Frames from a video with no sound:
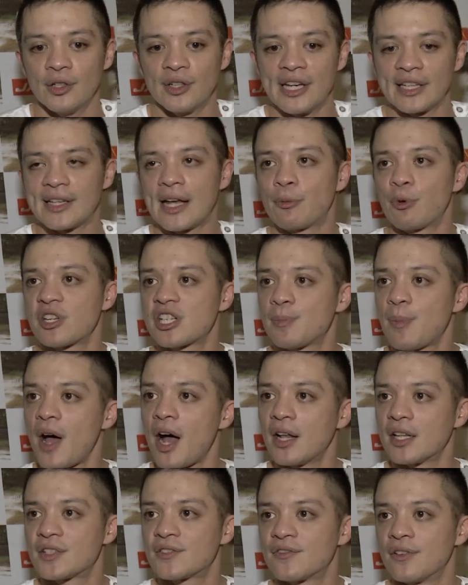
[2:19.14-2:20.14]
to get that
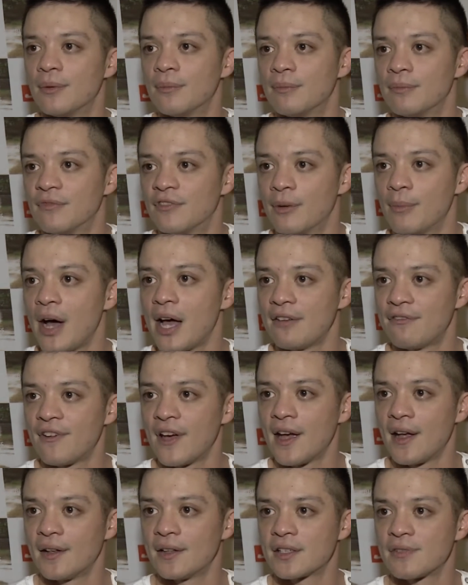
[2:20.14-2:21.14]
response from, from my
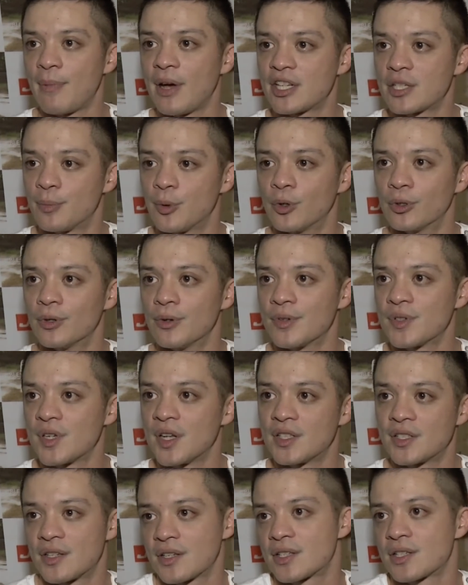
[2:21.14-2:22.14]
fans, my supporters,
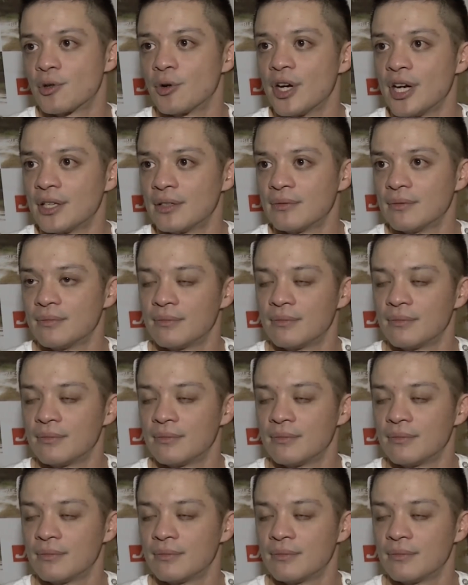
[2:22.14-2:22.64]
it's just great.